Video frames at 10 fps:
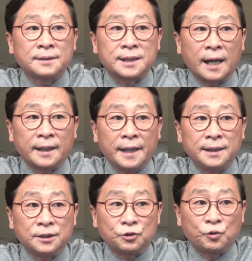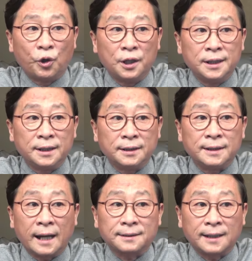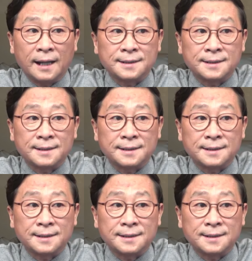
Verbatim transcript: 장애인 권리 약탈